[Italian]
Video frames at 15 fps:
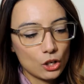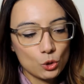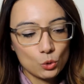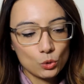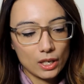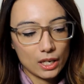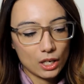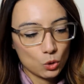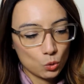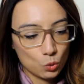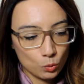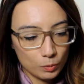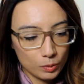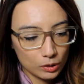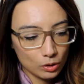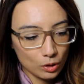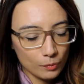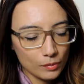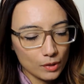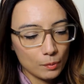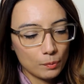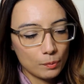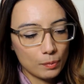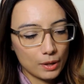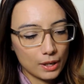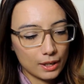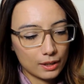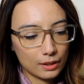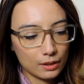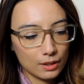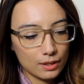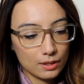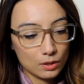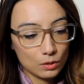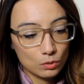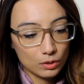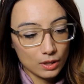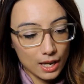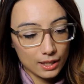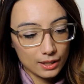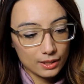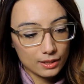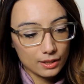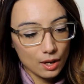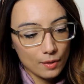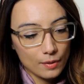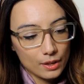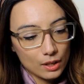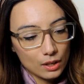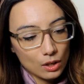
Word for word: asciugare subito. Per sicurezza